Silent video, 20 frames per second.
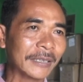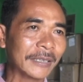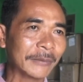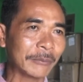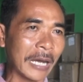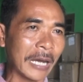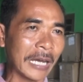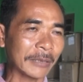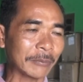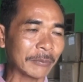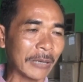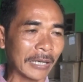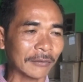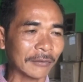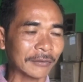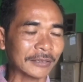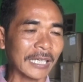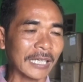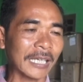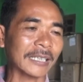bahan
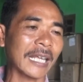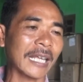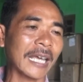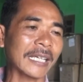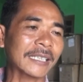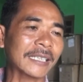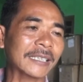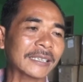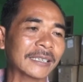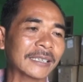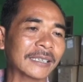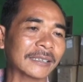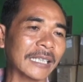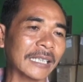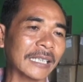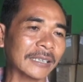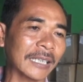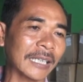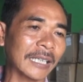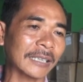bakunya naik kita
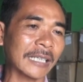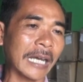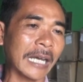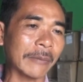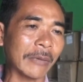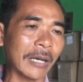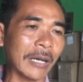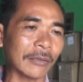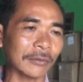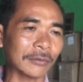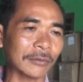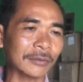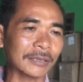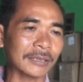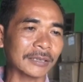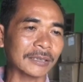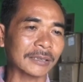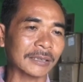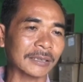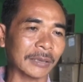kalau nggak mau rugi
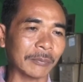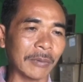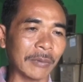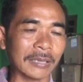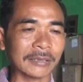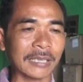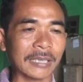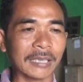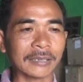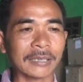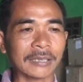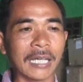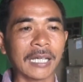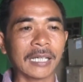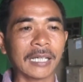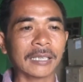terpaksa kita